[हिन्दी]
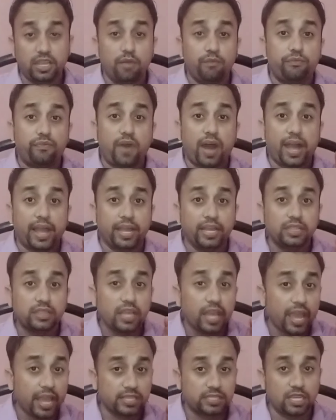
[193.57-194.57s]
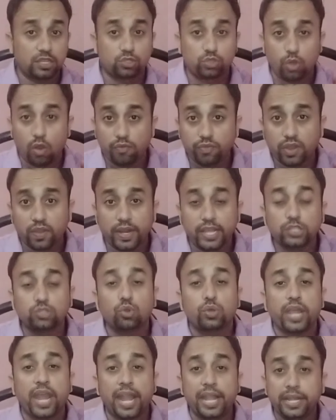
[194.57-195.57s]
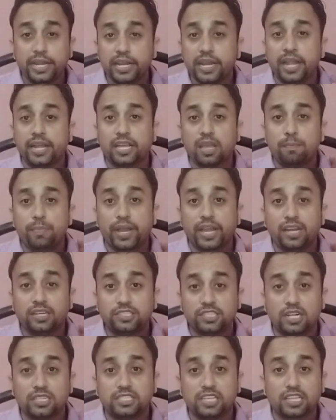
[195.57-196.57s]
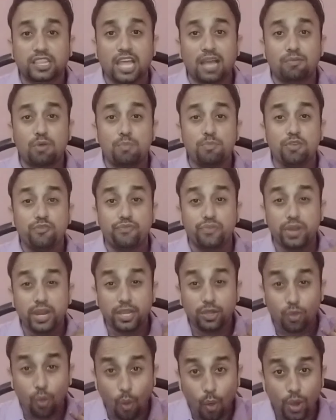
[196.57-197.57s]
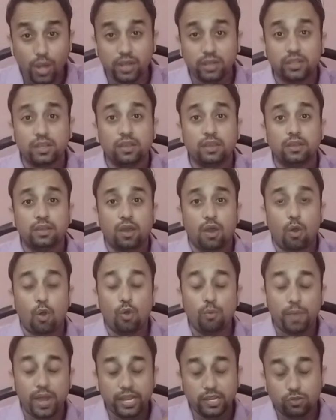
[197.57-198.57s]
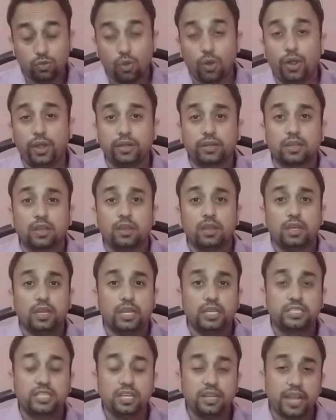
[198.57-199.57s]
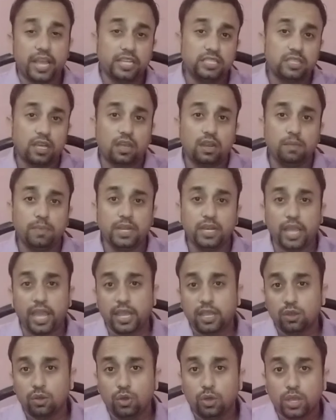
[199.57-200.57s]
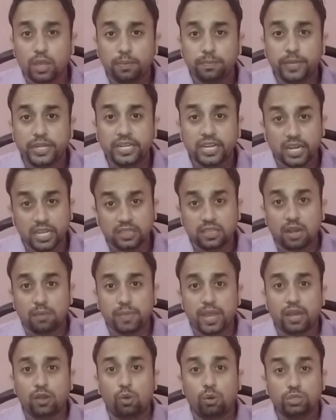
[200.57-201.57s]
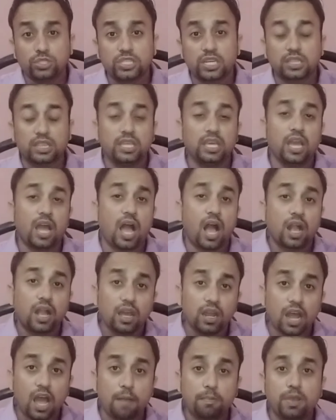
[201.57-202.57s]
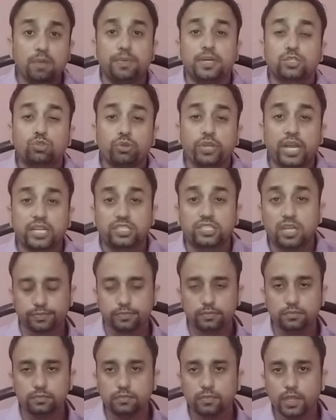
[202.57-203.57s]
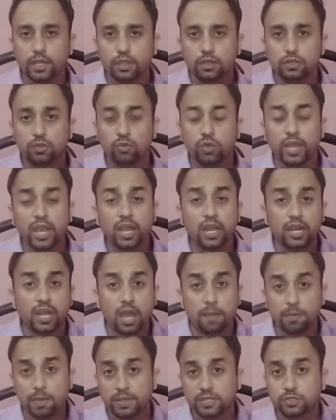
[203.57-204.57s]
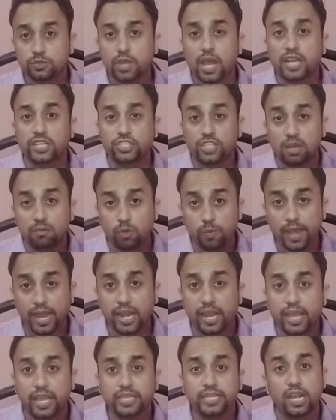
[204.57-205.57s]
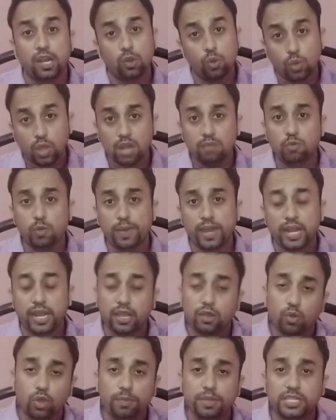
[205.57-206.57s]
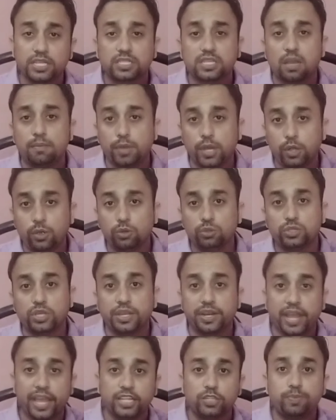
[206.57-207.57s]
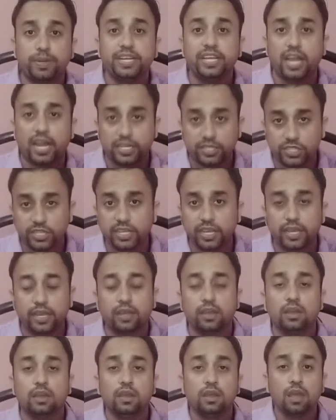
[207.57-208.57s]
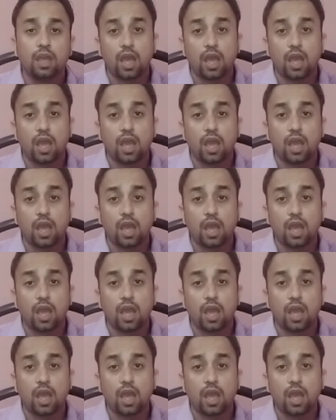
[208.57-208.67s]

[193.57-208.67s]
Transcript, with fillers: ये वाहिद ऐसा सॉफ्टवेयर है जो कि इंटरनेट के बगैर चल सकता है वो भी फ्री कॉल ओ माई गॉड इसकी रेंज तकरीबन एक किलो के दरमियान हो सकती है अगर आपके पास कोई अच्छा सा मोबाइल हो अगर आपके पास अच्छा मोबाइल है या लोकल मोबाइल है कोई भी जिसका ब्लूटूथ की रेंज बड़ी अच्छी है